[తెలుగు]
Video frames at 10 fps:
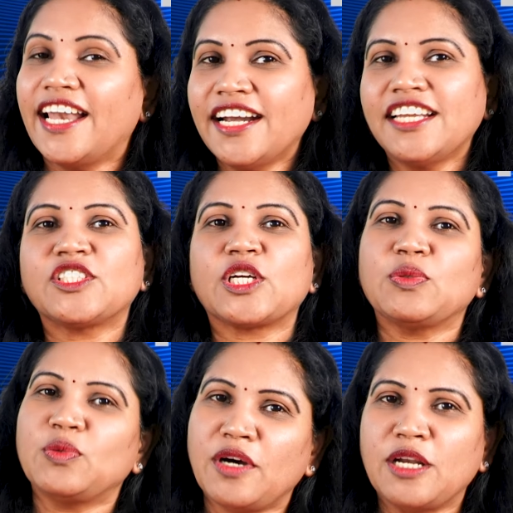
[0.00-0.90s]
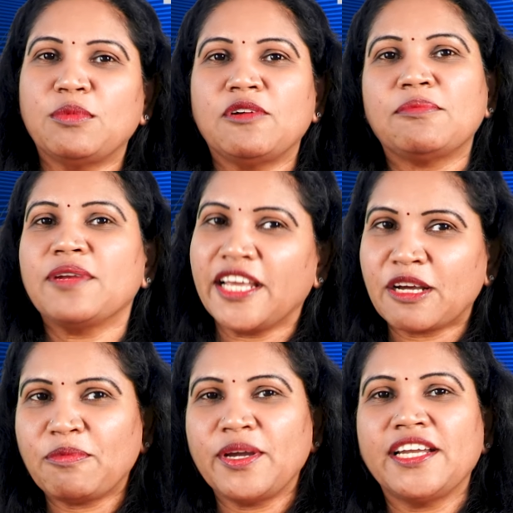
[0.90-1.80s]
ఎలాంటి చదువు అనుభవం
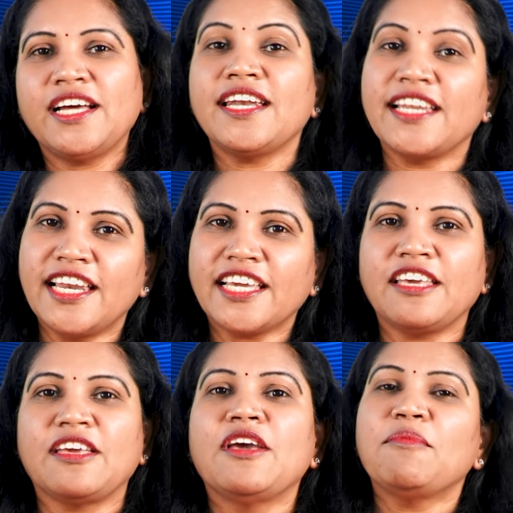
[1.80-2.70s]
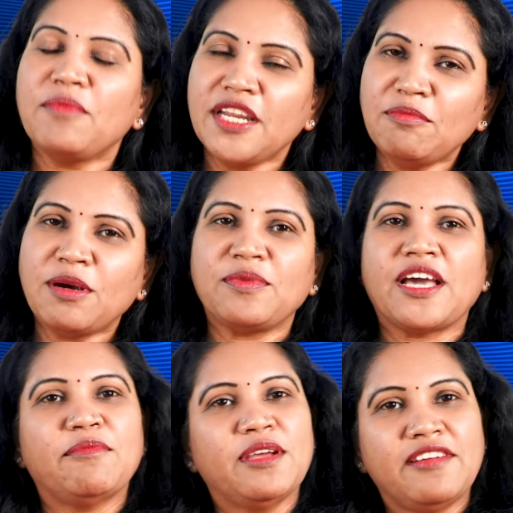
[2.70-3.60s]
లేకపోయినా నెలకి మినిమం
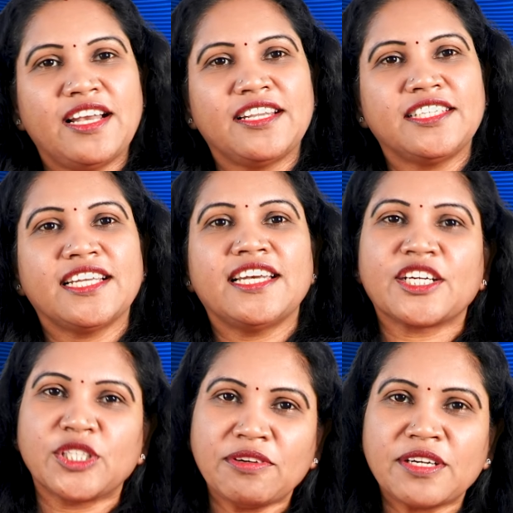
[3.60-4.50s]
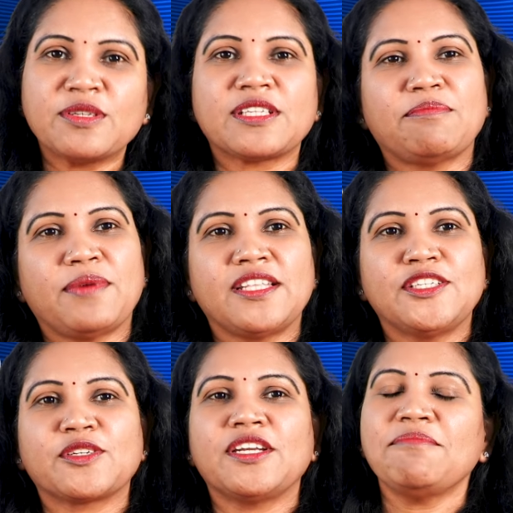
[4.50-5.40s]
యాభై వేల నుంచి లక్ష వరకు
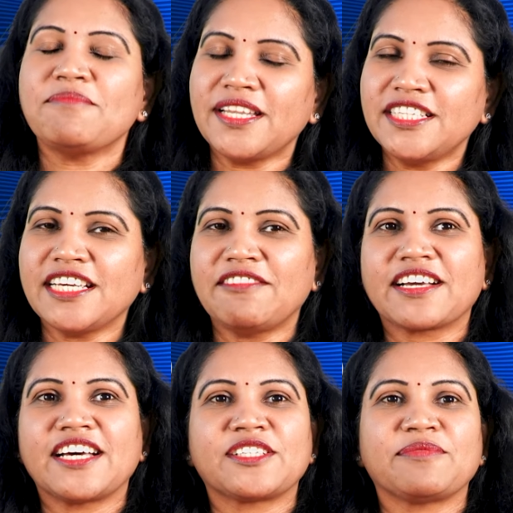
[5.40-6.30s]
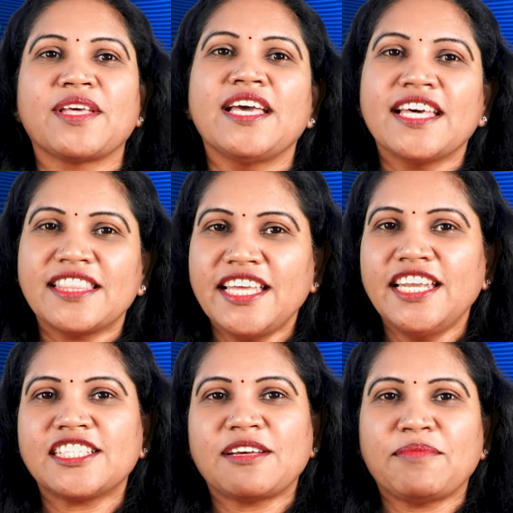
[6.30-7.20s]
సంపాదించుకునే మంచి అవకాశం
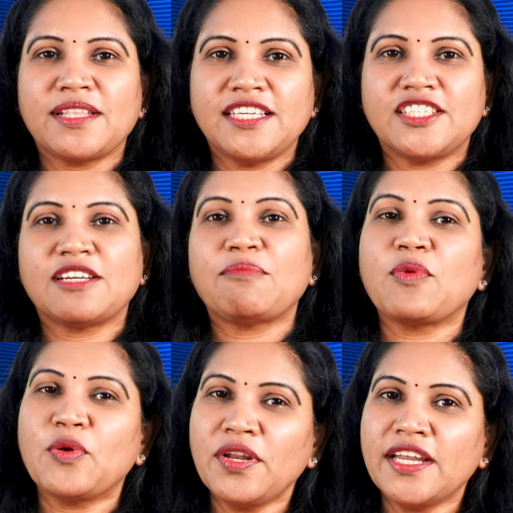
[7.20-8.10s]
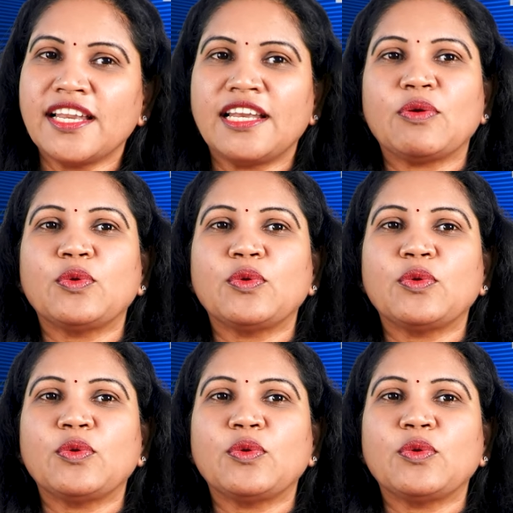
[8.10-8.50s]
దీనికి సంబంధించిన మూడు నెలల